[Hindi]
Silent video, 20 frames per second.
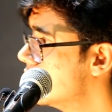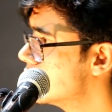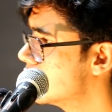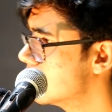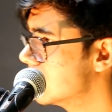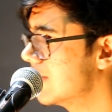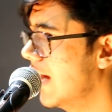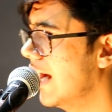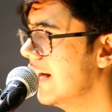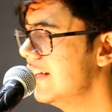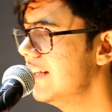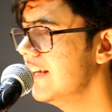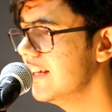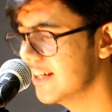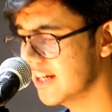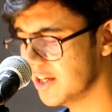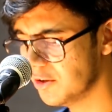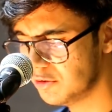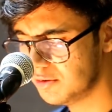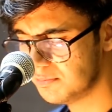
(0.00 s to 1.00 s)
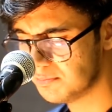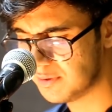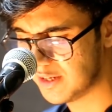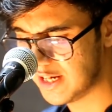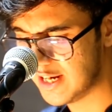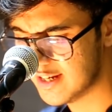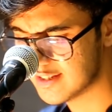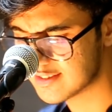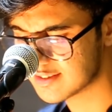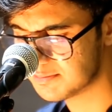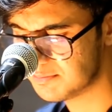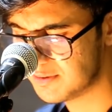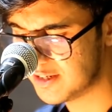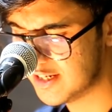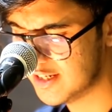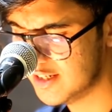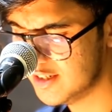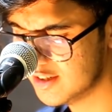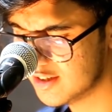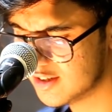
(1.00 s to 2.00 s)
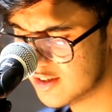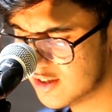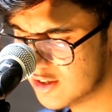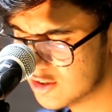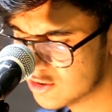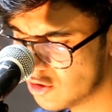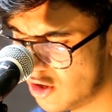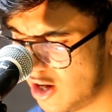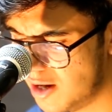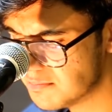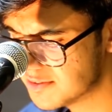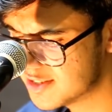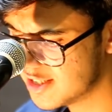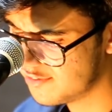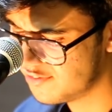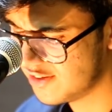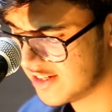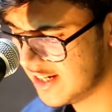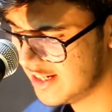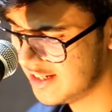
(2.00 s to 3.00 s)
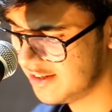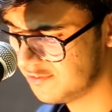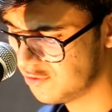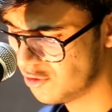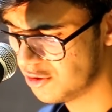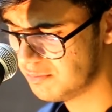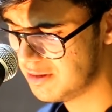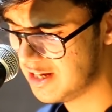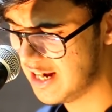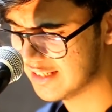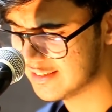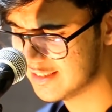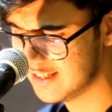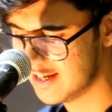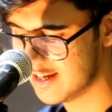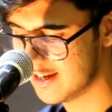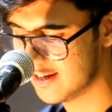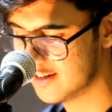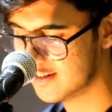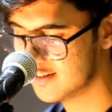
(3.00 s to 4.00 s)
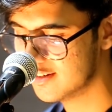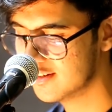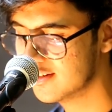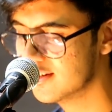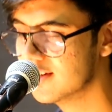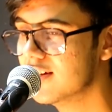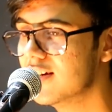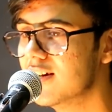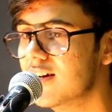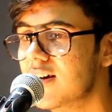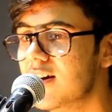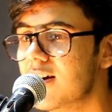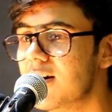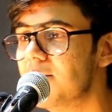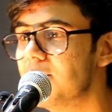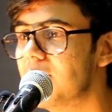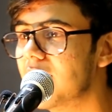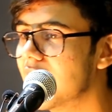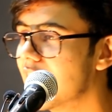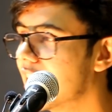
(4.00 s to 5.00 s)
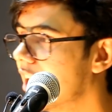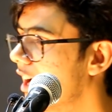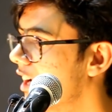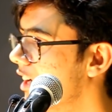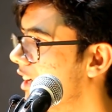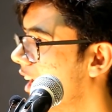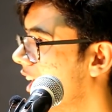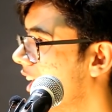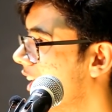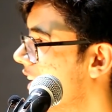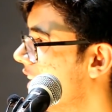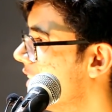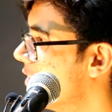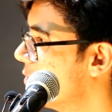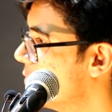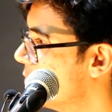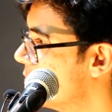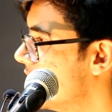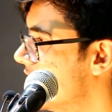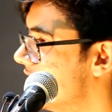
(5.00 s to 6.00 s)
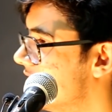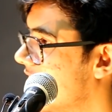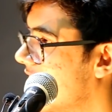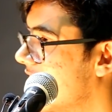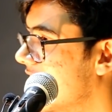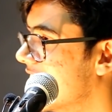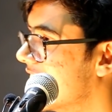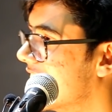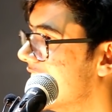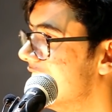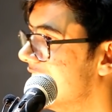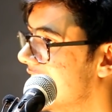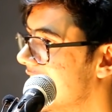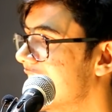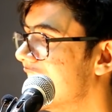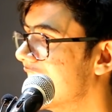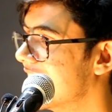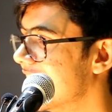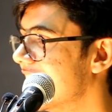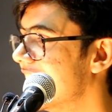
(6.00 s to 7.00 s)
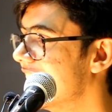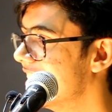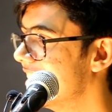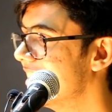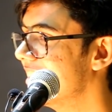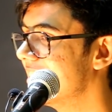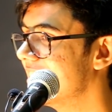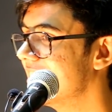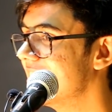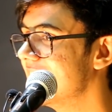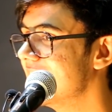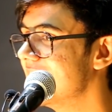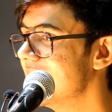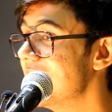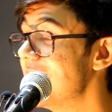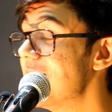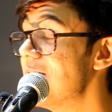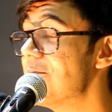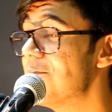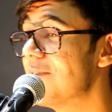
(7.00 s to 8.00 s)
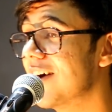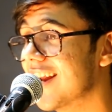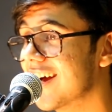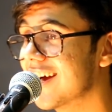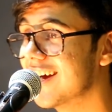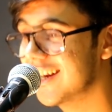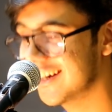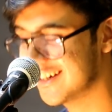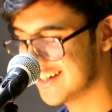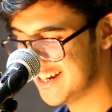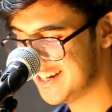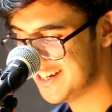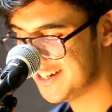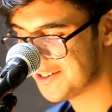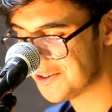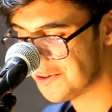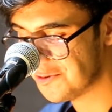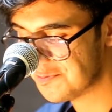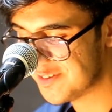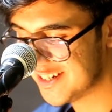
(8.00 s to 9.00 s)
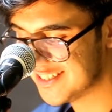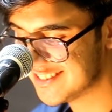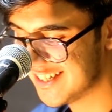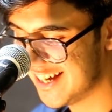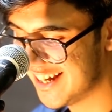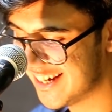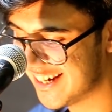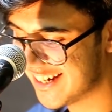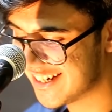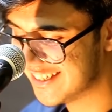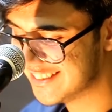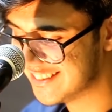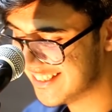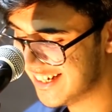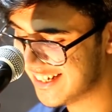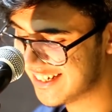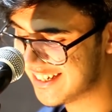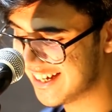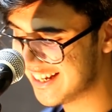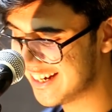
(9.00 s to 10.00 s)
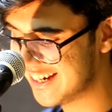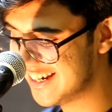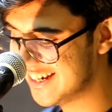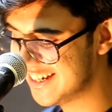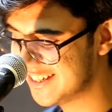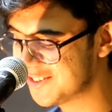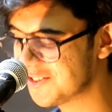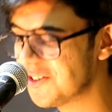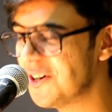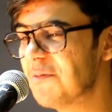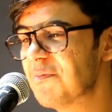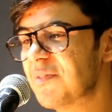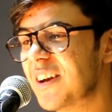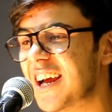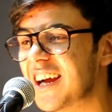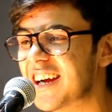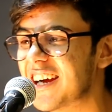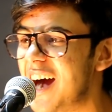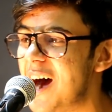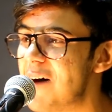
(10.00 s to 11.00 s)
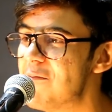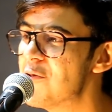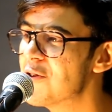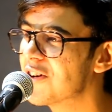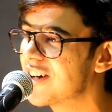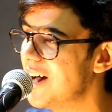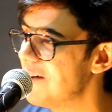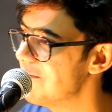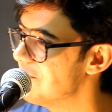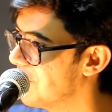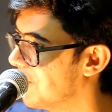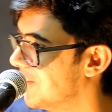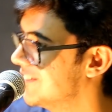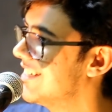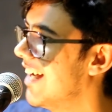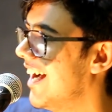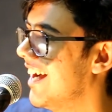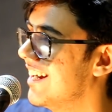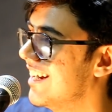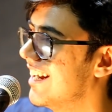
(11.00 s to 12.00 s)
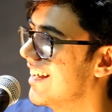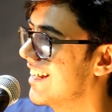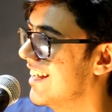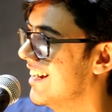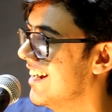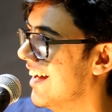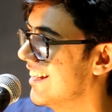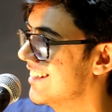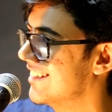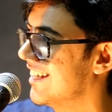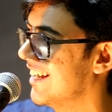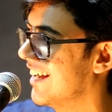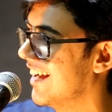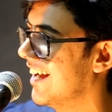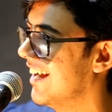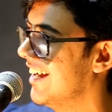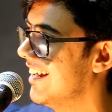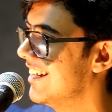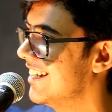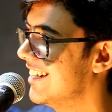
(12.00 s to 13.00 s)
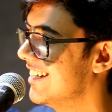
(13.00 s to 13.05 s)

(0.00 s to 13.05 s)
सोसाइटी के उन ब्रेक्स में तो हम सिर्फ इन्हें ही फ़ोन मिलाते हैं पर अगर कहीं घूमने जाने का दिल करे पर अगर कहीं घूमने जाने का दिल करे तो अपने कामों का बोझा इन्हें गिनाते हैं